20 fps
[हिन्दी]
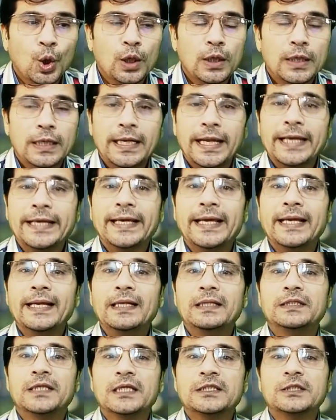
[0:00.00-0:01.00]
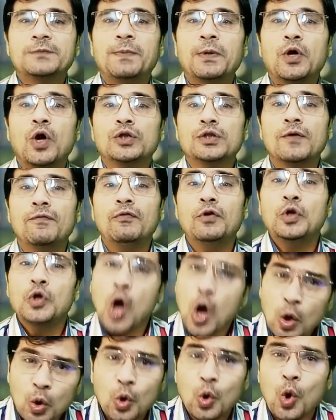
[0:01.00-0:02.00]
लेकिन जस्ट बिकॉज ऑफ
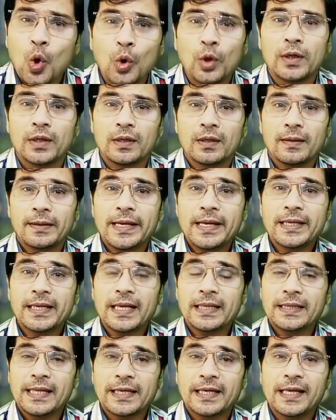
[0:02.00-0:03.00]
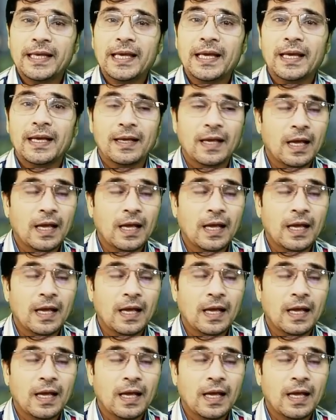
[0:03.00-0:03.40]
नॉक कोड यानी कि देखिए